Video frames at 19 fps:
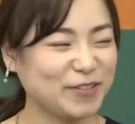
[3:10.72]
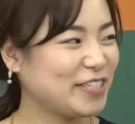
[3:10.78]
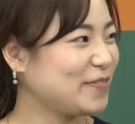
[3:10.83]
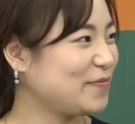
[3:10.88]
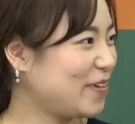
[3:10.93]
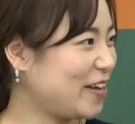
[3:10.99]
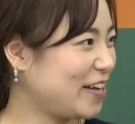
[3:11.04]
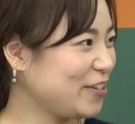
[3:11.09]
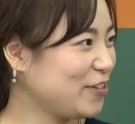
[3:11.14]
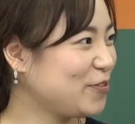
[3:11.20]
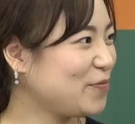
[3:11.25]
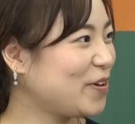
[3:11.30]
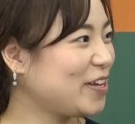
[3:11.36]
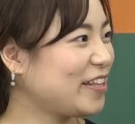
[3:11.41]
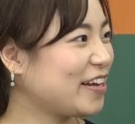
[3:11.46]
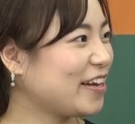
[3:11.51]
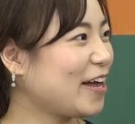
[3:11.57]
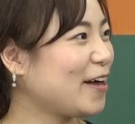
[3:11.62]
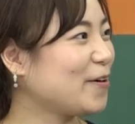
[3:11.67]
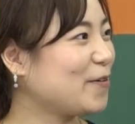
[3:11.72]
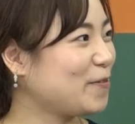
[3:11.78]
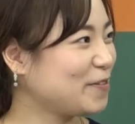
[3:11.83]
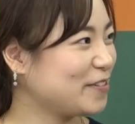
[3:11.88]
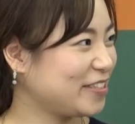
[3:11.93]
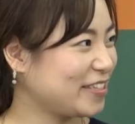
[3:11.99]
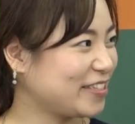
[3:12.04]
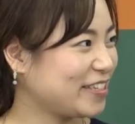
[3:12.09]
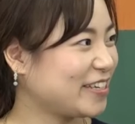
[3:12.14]
島有名な観
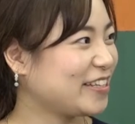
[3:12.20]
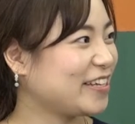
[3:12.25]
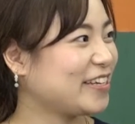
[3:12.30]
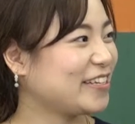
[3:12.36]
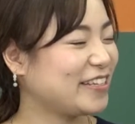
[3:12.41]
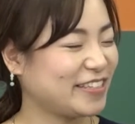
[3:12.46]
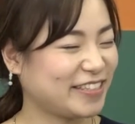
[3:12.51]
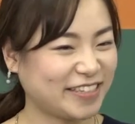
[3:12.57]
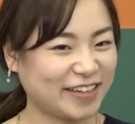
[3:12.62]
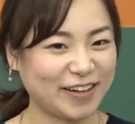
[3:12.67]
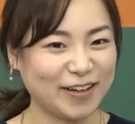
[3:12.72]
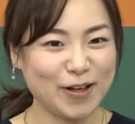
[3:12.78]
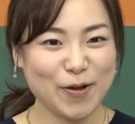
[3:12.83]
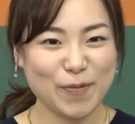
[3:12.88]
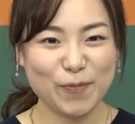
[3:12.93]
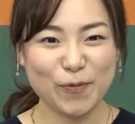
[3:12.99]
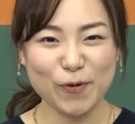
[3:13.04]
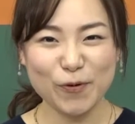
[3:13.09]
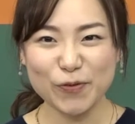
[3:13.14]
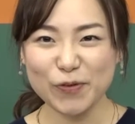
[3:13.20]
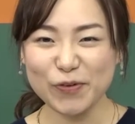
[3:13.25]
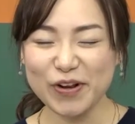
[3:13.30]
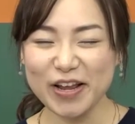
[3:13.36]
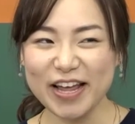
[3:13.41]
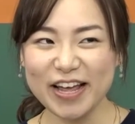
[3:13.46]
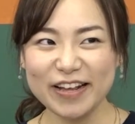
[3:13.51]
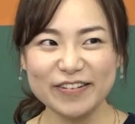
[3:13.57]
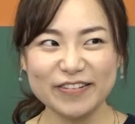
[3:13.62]
光地じゃないですか。
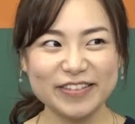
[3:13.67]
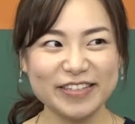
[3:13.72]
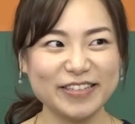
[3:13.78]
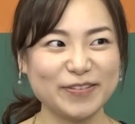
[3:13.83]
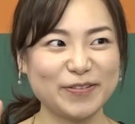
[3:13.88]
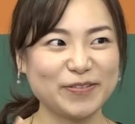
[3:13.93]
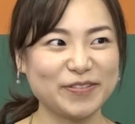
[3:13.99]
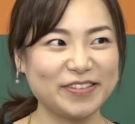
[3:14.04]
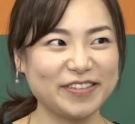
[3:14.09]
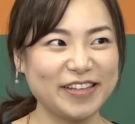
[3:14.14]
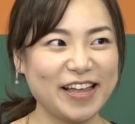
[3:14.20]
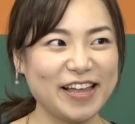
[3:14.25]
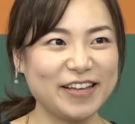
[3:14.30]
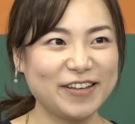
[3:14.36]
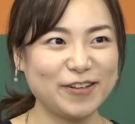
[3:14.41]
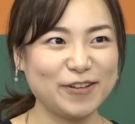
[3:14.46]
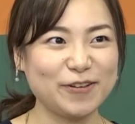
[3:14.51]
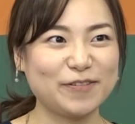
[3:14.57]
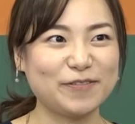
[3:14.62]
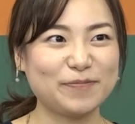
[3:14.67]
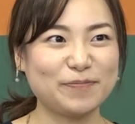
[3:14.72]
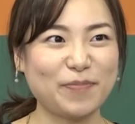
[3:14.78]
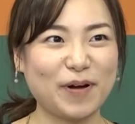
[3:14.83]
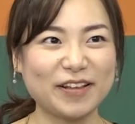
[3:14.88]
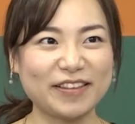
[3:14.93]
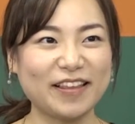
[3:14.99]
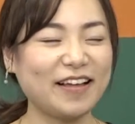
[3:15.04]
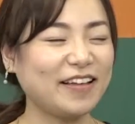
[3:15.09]
モノレールに乗っていく
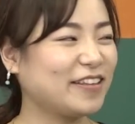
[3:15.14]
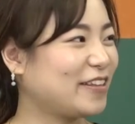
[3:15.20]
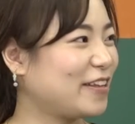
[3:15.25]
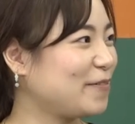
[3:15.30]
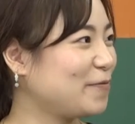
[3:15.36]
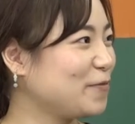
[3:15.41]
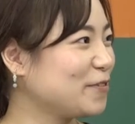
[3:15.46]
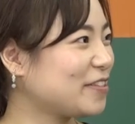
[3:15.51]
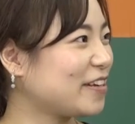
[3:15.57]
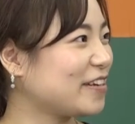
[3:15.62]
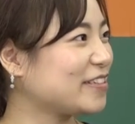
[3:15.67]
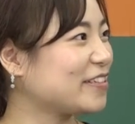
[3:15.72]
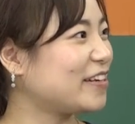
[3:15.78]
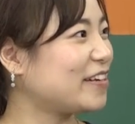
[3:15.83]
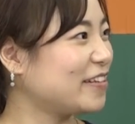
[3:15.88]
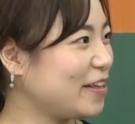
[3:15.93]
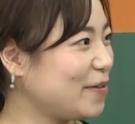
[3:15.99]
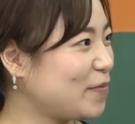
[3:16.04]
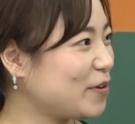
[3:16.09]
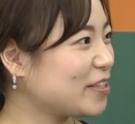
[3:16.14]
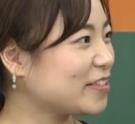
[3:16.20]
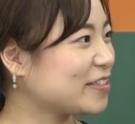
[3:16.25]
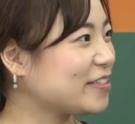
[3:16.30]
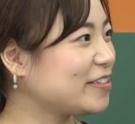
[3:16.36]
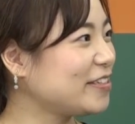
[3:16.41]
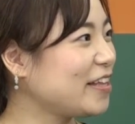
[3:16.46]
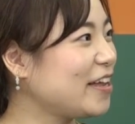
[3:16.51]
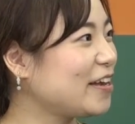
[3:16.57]
パターンってもしかしたらねまだ
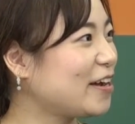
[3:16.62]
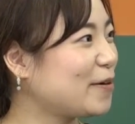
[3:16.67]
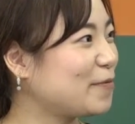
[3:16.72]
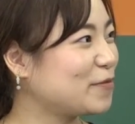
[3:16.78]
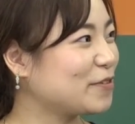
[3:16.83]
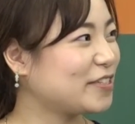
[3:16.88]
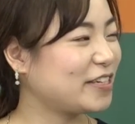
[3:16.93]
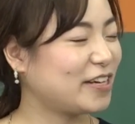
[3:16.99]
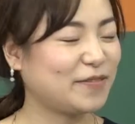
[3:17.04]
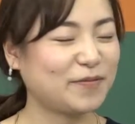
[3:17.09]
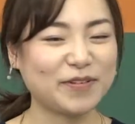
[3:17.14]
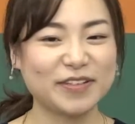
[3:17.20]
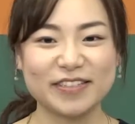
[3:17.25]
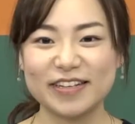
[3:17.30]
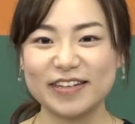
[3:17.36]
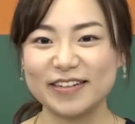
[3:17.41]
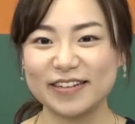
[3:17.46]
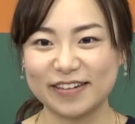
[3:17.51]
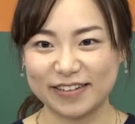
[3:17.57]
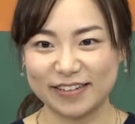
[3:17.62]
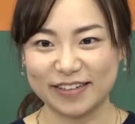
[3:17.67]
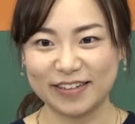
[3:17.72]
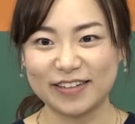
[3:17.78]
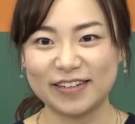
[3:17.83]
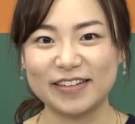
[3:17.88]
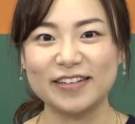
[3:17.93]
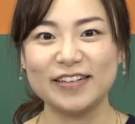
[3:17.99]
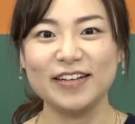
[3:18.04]
少ないかもしれませんか
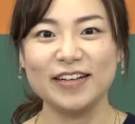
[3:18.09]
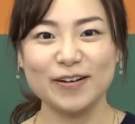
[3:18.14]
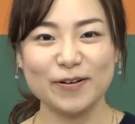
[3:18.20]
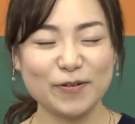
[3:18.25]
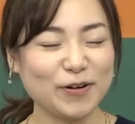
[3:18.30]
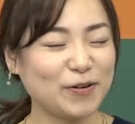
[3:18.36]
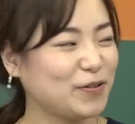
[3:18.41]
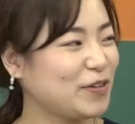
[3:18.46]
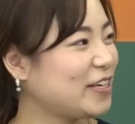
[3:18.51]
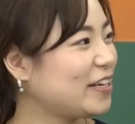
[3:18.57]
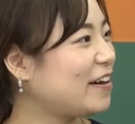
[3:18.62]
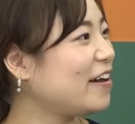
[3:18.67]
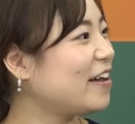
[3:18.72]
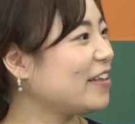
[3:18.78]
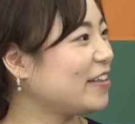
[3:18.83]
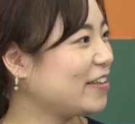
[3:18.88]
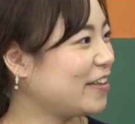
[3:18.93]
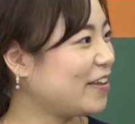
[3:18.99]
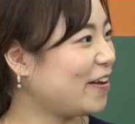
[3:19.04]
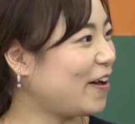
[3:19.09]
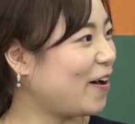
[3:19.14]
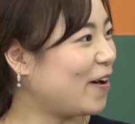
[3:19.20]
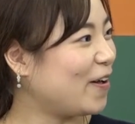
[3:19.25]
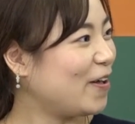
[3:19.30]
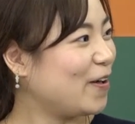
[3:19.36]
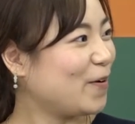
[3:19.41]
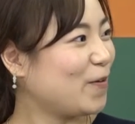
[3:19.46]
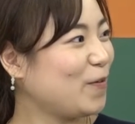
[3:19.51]
ら、これを機会にねあ、
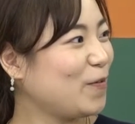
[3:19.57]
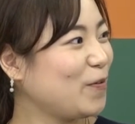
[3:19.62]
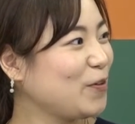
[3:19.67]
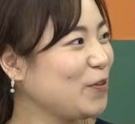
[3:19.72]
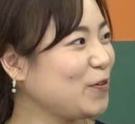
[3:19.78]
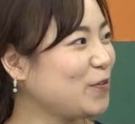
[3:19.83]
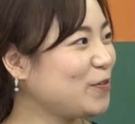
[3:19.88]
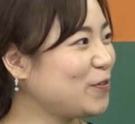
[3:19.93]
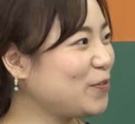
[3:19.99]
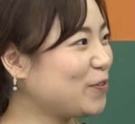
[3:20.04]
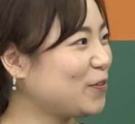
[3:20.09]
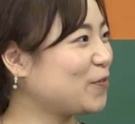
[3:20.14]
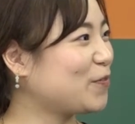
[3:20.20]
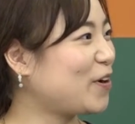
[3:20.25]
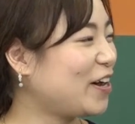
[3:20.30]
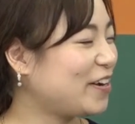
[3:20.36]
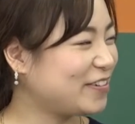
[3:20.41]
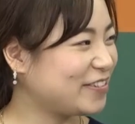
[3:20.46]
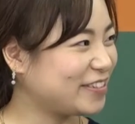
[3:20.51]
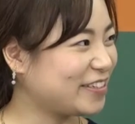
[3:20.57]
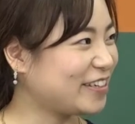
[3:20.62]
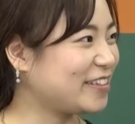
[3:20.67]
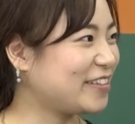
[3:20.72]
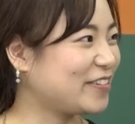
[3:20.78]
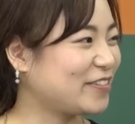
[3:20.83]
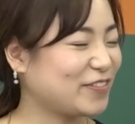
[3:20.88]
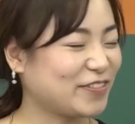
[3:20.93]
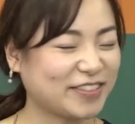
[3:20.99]
こういうルートもあるんだっ
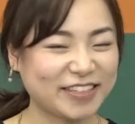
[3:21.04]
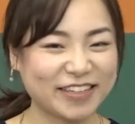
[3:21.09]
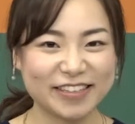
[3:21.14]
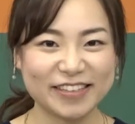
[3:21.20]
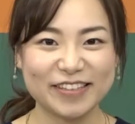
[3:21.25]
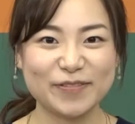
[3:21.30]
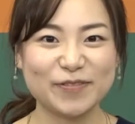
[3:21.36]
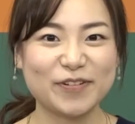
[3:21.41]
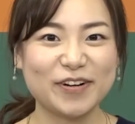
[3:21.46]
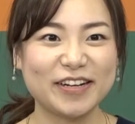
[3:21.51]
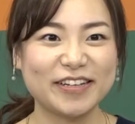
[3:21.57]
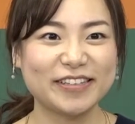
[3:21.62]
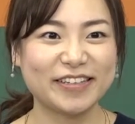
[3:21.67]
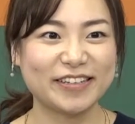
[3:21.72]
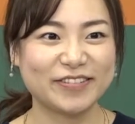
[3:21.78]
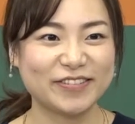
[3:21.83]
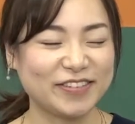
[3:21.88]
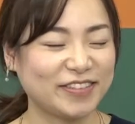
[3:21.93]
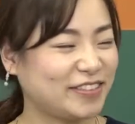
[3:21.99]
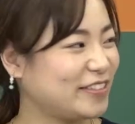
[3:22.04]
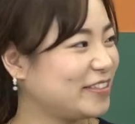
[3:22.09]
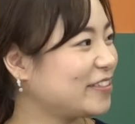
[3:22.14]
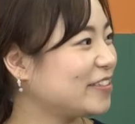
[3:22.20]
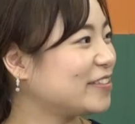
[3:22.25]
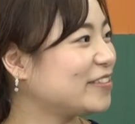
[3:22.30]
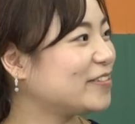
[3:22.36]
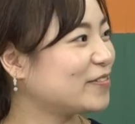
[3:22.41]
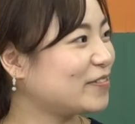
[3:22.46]
ていうのを使ってもらえたら嬉しいです
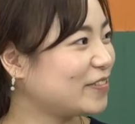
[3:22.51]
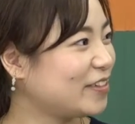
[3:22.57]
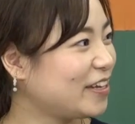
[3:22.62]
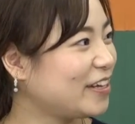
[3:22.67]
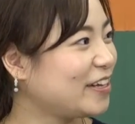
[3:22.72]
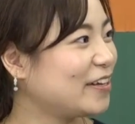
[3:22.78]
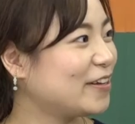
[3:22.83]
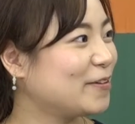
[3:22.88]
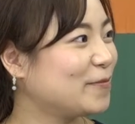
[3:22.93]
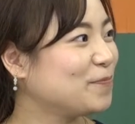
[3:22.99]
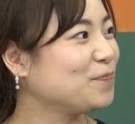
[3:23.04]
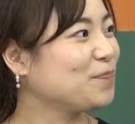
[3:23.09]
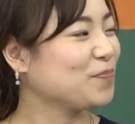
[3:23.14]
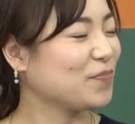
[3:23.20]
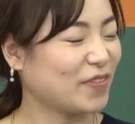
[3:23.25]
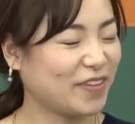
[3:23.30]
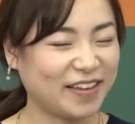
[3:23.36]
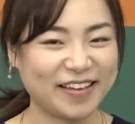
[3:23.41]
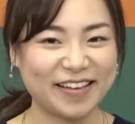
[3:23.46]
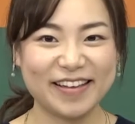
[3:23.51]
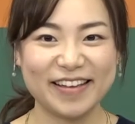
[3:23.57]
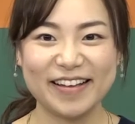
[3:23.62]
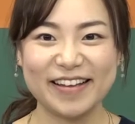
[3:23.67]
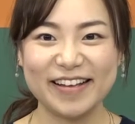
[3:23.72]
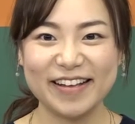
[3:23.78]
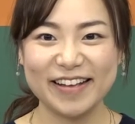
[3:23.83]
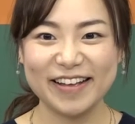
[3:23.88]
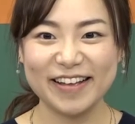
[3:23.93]
よね。はい。え
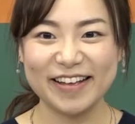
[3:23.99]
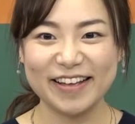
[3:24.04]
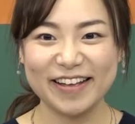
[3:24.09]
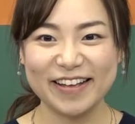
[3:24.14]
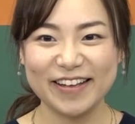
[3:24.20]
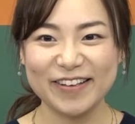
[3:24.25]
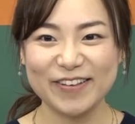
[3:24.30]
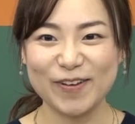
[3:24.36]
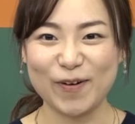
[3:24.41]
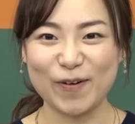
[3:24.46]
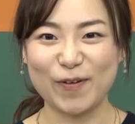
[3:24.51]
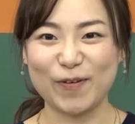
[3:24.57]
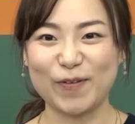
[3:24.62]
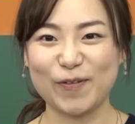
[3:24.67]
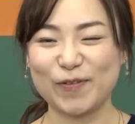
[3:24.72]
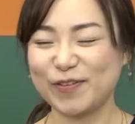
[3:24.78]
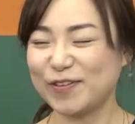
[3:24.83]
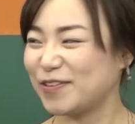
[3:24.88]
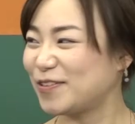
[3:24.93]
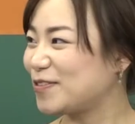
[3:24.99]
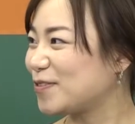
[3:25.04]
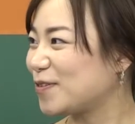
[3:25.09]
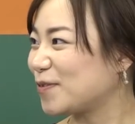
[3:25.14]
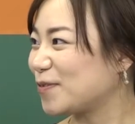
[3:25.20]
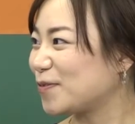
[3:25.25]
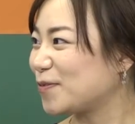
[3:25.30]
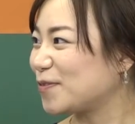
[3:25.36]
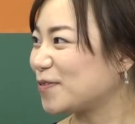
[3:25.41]
えやけ
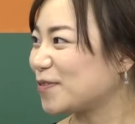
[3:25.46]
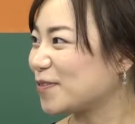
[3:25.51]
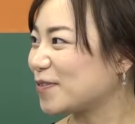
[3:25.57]
思い